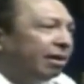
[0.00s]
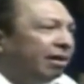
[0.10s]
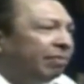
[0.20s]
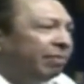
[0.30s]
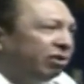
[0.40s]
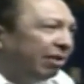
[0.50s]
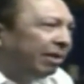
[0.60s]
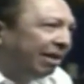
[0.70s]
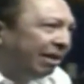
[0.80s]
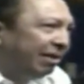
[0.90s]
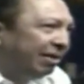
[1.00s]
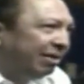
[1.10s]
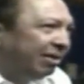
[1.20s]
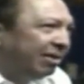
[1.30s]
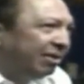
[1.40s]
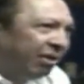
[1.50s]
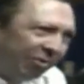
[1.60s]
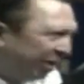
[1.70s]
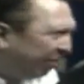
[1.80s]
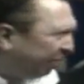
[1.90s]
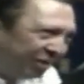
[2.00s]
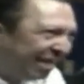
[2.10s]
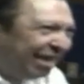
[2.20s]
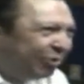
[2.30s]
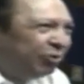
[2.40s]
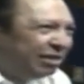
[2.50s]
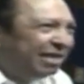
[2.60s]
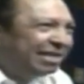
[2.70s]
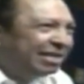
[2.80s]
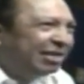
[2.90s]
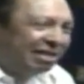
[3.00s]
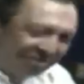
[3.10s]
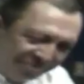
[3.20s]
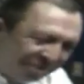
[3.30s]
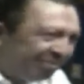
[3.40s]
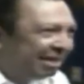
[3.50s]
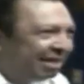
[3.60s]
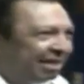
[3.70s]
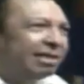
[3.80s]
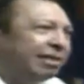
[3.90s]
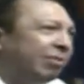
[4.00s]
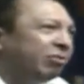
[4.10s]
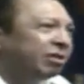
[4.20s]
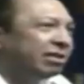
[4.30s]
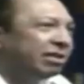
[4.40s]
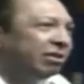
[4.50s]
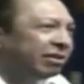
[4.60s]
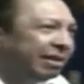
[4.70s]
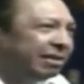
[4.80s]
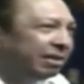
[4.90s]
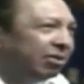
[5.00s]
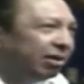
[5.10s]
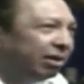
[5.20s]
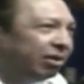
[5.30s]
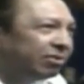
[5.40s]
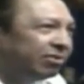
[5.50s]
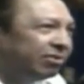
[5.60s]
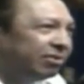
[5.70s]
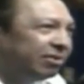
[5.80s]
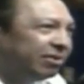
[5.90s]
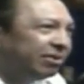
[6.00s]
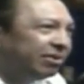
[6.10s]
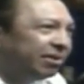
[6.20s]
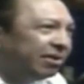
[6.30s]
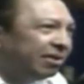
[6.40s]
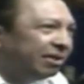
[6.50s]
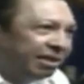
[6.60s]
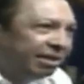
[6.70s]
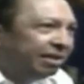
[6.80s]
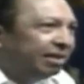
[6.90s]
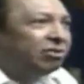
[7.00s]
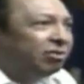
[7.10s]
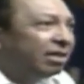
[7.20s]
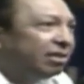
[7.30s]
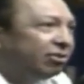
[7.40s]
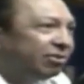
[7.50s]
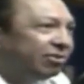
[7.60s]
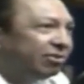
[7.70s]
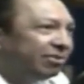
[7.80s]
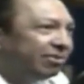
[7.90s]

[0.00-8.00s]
que le preguntaban a él, oye, ¿por qué tú sigues haciendo las mismas magias que te vemos haciendo hace 25 años? y sigue siendo un éxito.